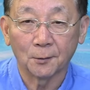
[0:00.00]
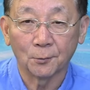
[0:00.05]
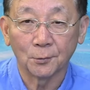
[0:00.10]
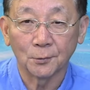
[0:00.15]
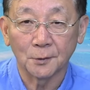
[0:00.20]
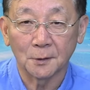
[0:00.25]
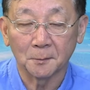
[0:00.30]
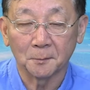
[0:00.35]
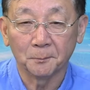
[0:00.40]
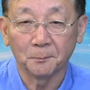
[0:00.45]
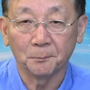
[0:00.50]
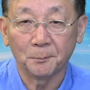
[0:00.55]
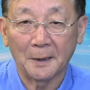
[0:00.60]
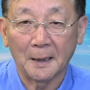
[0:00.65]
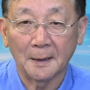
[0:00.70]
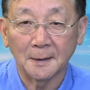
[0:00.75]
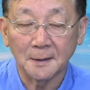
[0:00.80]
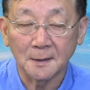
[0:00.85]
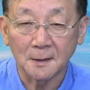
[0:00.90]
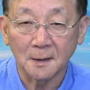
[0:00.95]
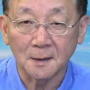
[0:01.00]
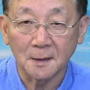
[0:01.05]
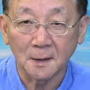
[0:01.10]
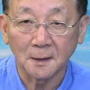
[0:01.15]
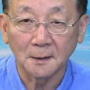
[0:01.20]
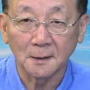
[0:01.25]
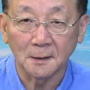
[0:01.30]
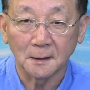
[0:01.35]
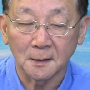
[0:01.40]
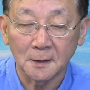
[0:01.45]
或者把一些
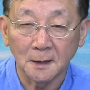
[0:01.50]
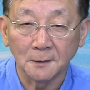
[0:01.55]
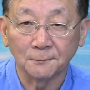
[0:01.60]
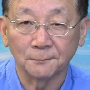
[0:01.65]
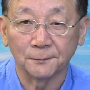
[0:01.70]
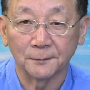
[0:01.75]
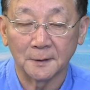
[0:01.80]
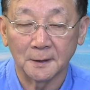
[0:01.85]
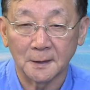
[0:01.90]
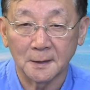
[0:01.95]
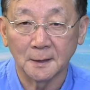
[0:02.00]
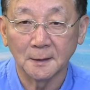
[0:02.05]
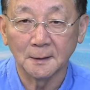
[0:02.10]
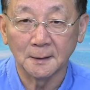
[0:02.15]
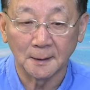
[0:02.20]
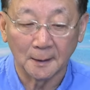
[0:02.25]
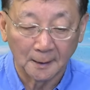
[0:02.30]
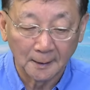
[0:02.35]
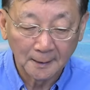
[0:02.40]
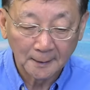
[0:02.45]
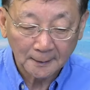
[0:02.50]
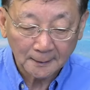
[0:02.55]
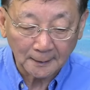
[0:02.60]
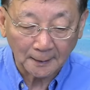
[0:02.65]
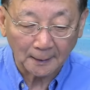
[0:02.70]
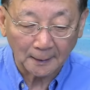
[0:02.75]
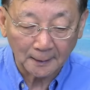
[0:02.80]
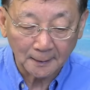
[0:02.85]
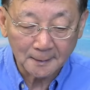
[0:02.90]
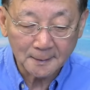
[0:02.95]
生意、政府的生意
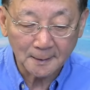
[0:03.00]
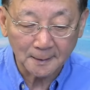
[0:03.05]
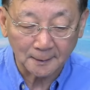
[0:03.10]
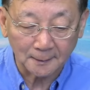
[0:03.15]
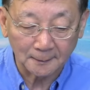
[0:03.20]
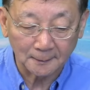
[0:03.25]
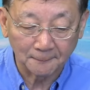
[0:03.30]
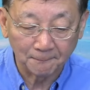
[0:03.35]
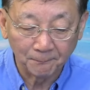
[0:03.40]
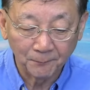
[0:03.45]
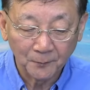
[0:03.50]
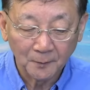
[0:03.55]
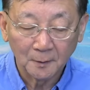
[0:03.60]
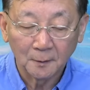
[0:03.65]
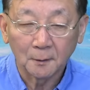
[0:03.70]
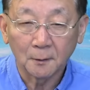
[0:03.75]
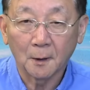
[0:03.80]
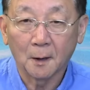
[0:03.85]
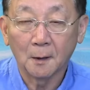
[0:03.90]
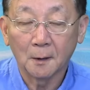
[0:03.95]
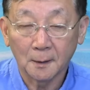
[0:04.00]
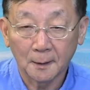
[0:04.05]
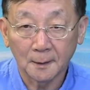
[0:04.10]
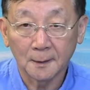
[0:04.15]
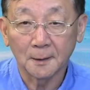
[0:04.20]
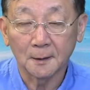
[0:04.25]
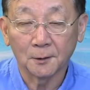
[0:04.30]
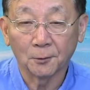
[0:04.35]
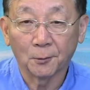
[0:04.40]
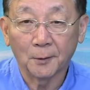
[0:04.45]
给了这个 Don
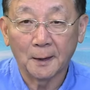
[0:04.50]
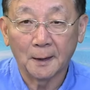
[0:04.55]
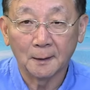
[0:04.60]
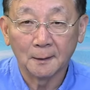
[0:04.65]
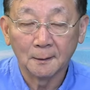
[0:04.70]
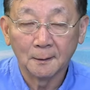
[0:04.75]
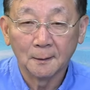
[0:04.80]
Hankey 的话，